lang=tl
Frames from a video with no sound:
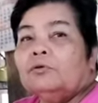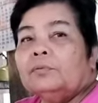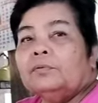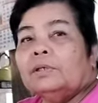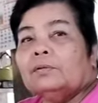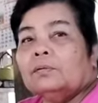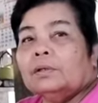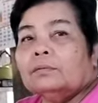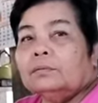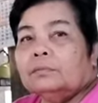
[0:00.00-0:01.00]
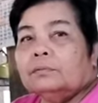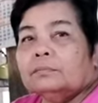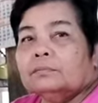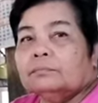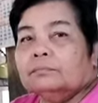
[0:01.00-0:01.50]
tiguwang na sa tatay o. Oh.
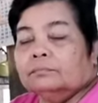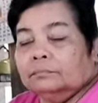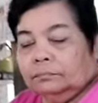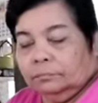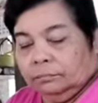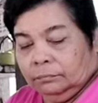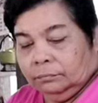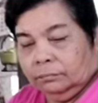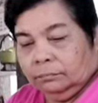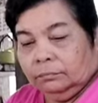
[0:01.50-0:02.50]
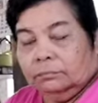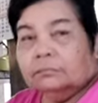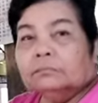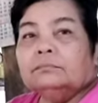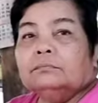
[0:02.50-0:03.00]
Ah, sabtal lang
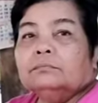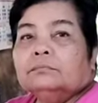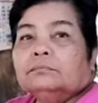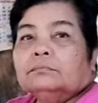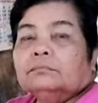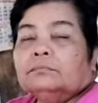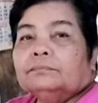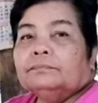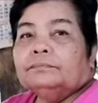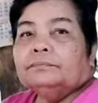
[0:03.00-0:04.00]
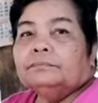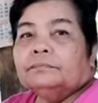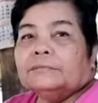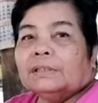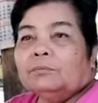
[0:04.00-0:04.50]
gyapon namo kay kuan mo bisag
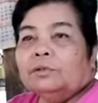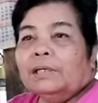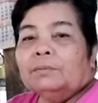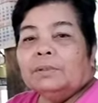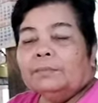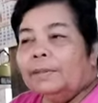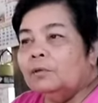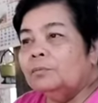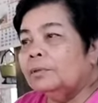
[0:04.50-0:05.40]
kinsa naman siguro.